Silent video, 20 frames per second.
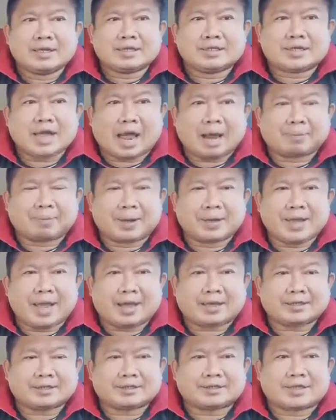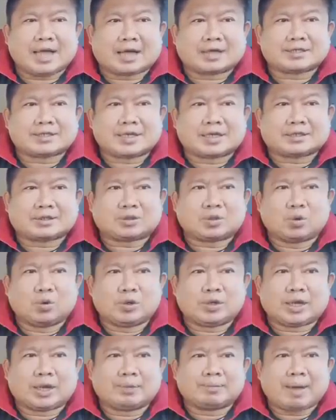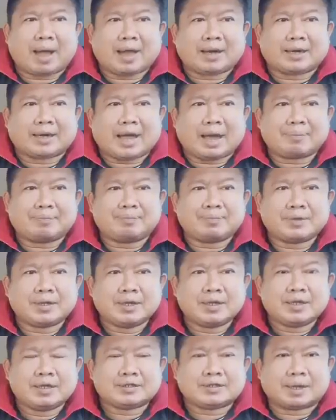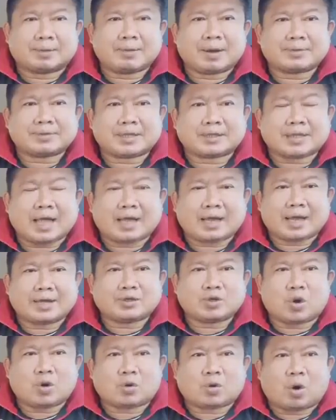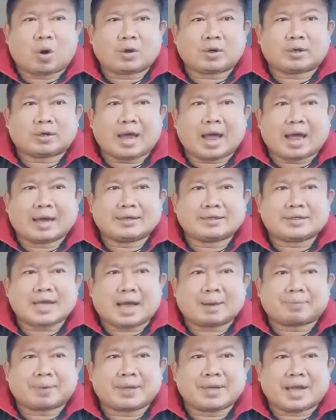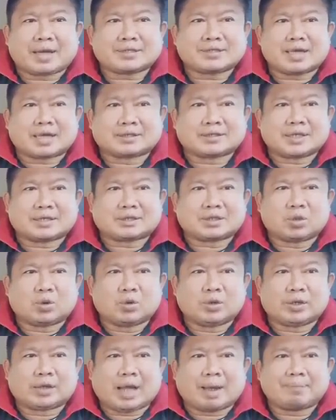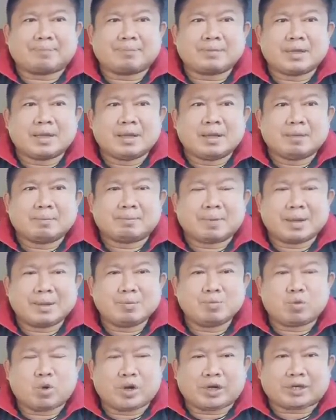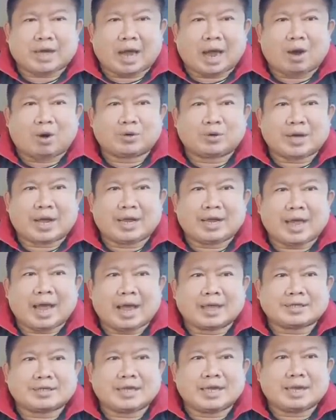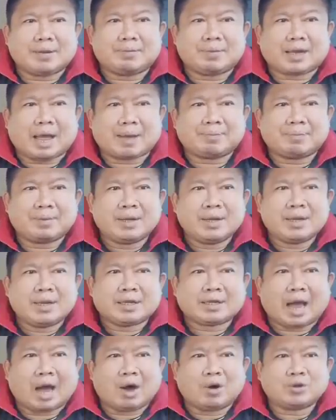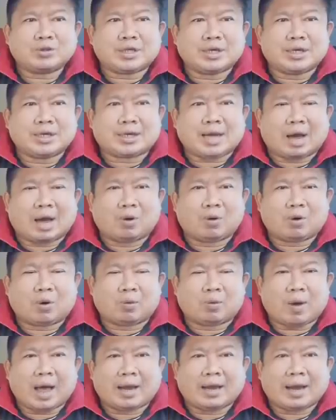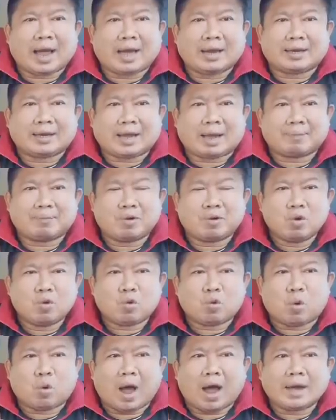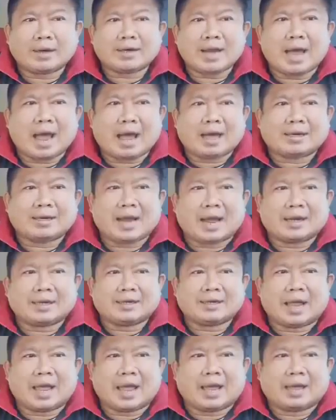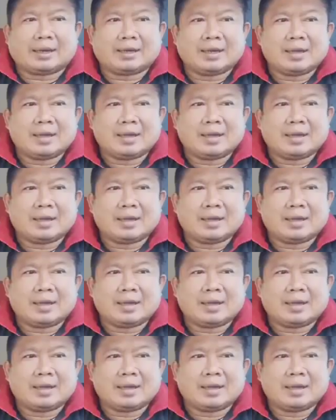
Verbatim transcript: ชาติพยัก์ศักดิ์สัตูนกันบ้างนะครับสำหรับสไตล์การชกของทางด้าน ชาติพยัก์ศักดิ์สัตูนนะครับเป็นมวยเข่าในอาชีพนะครับเข่าเจอเข่าก็ว่าได้นะครับ ขวางหน้าดันแทง